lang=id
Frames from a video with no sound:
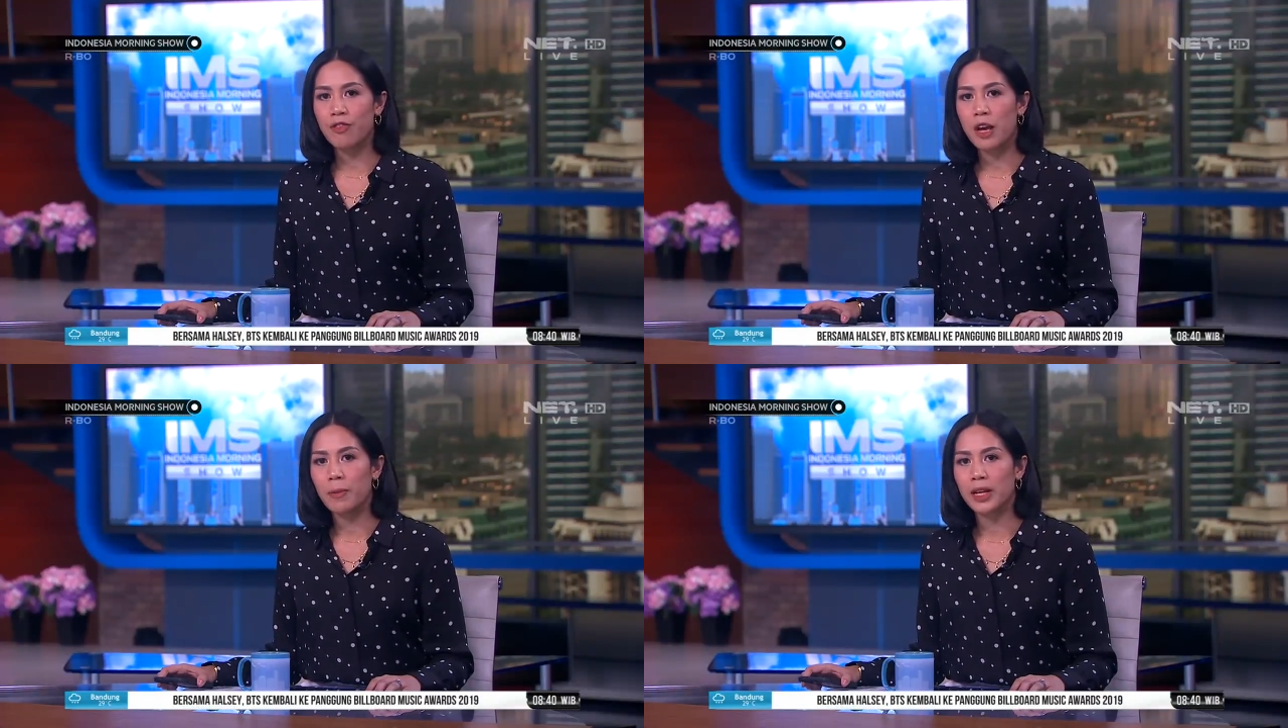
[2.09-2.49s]

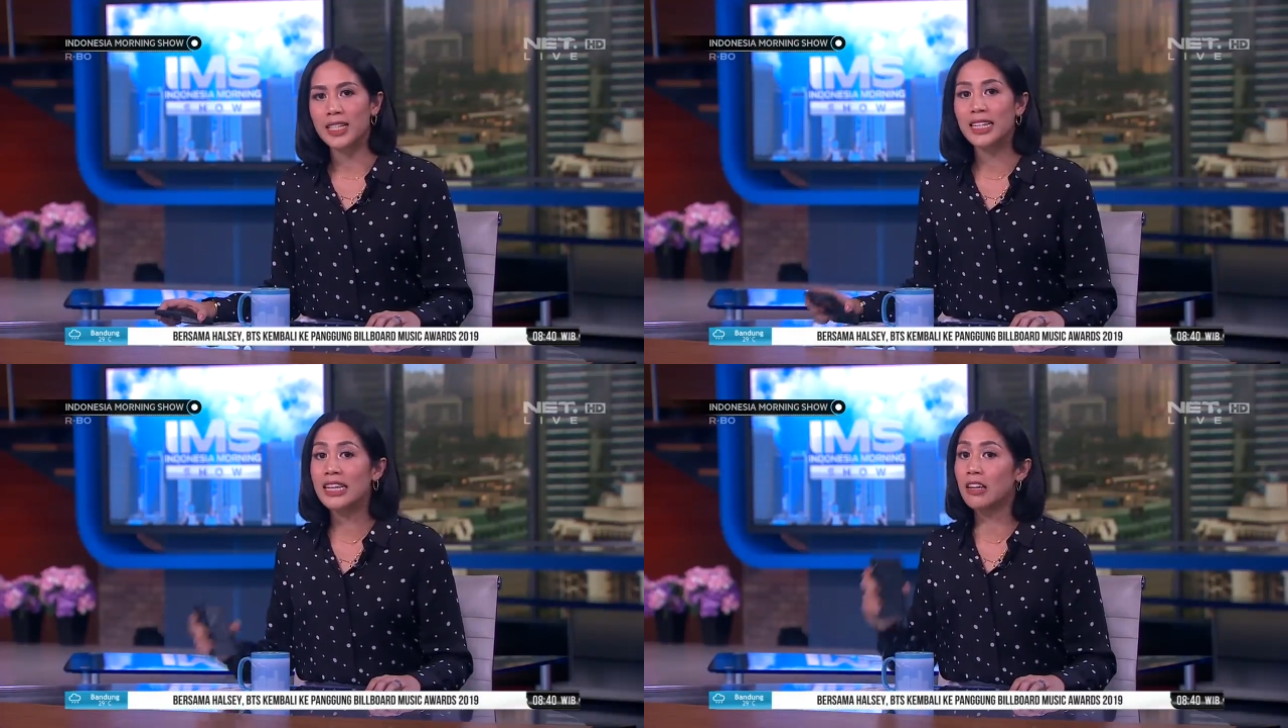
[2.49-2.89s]
via
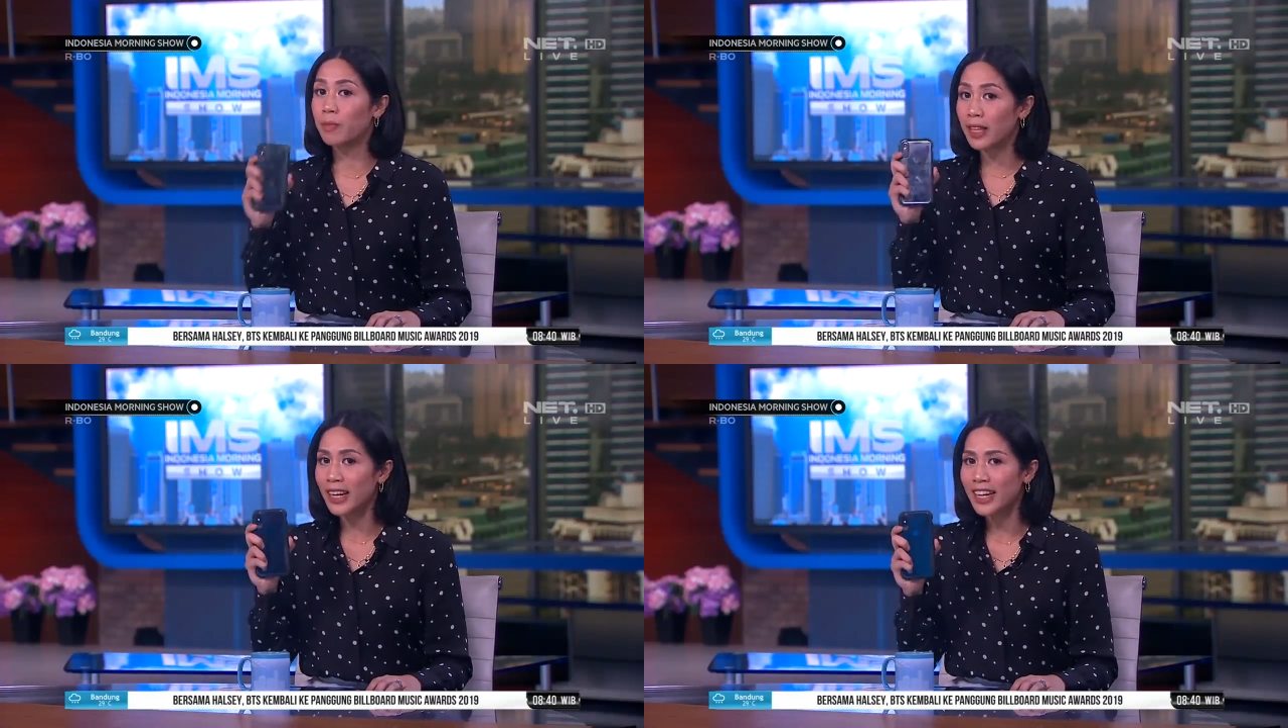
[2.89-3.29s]
aplikasi
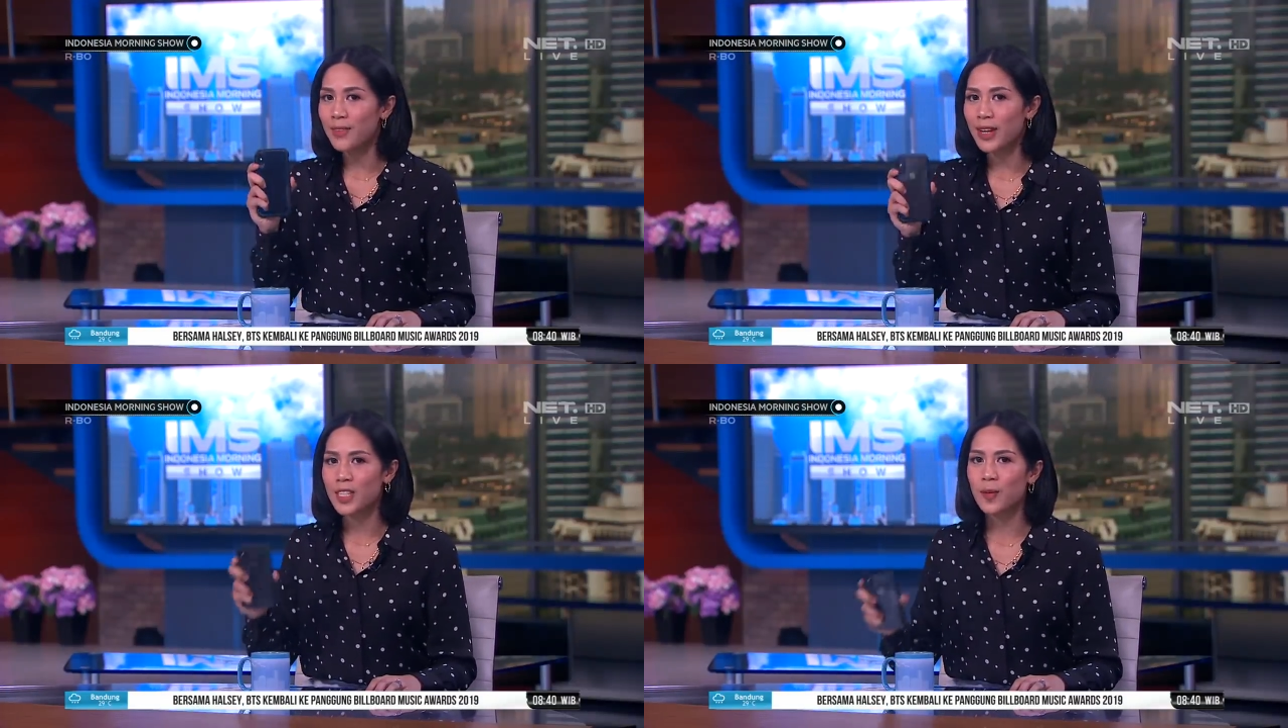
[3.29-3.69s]
NetPlay, di
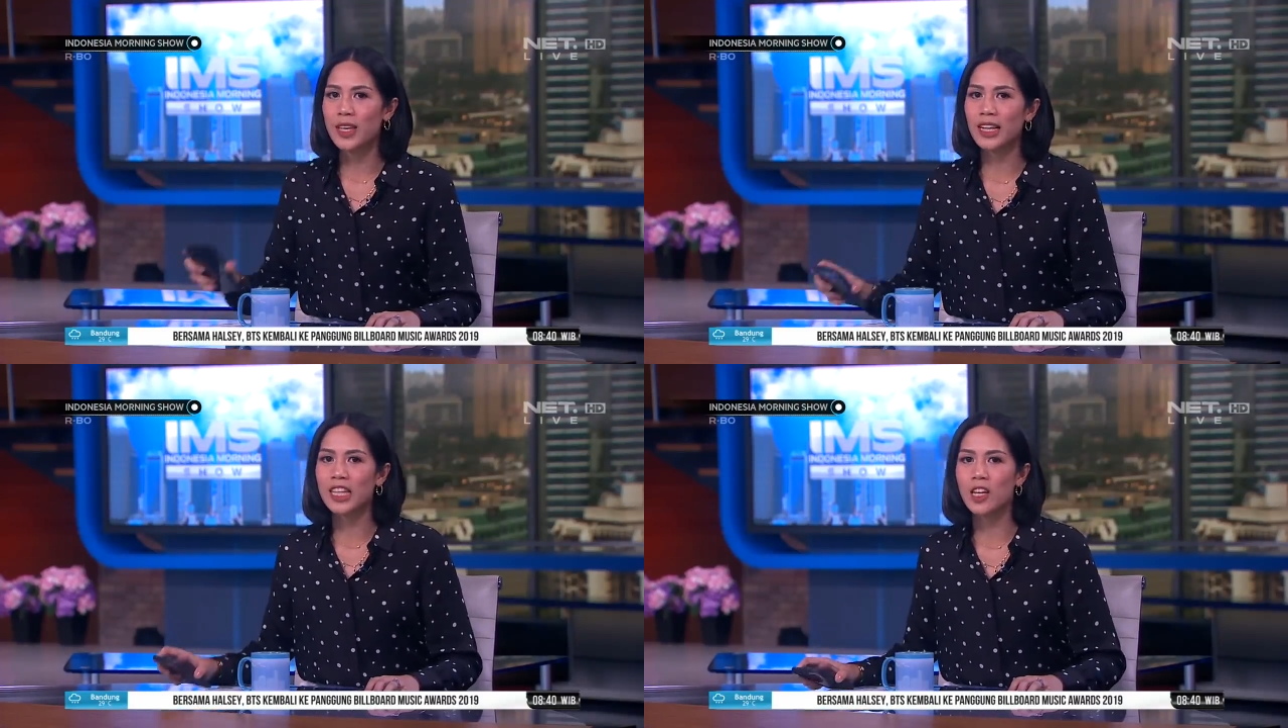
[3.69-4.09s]
mana
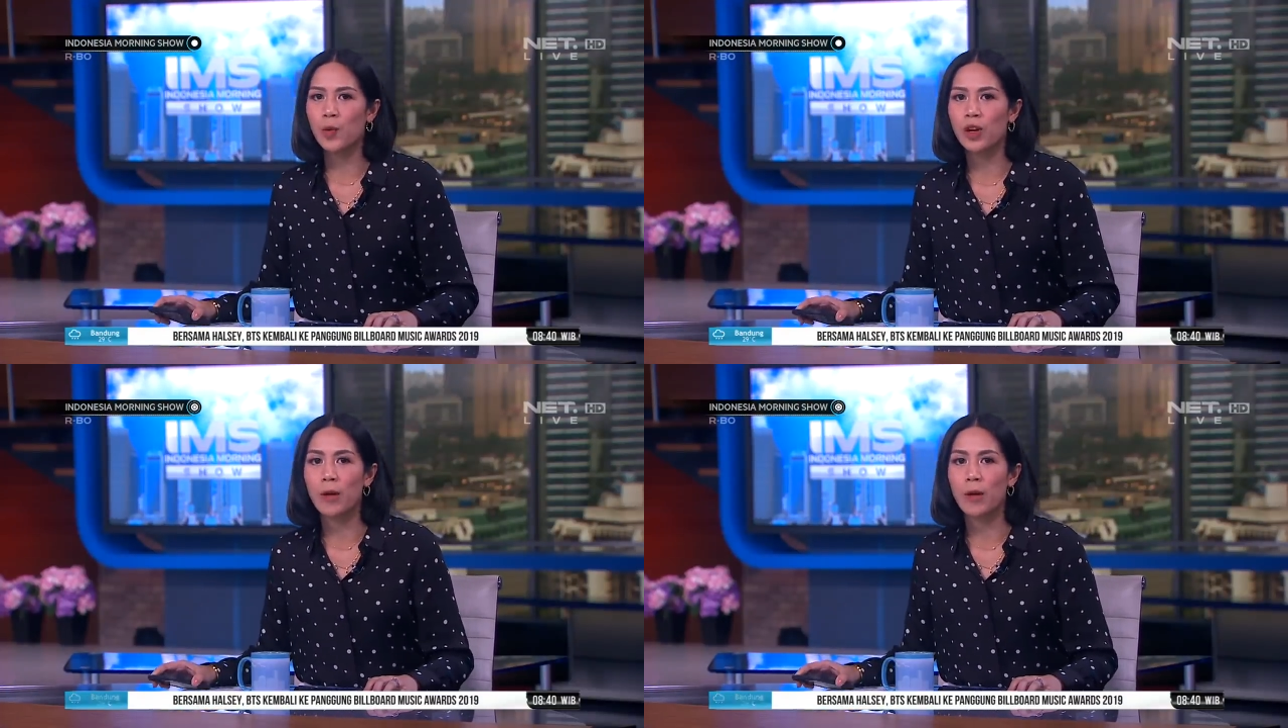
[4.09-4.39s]
sebanyak 38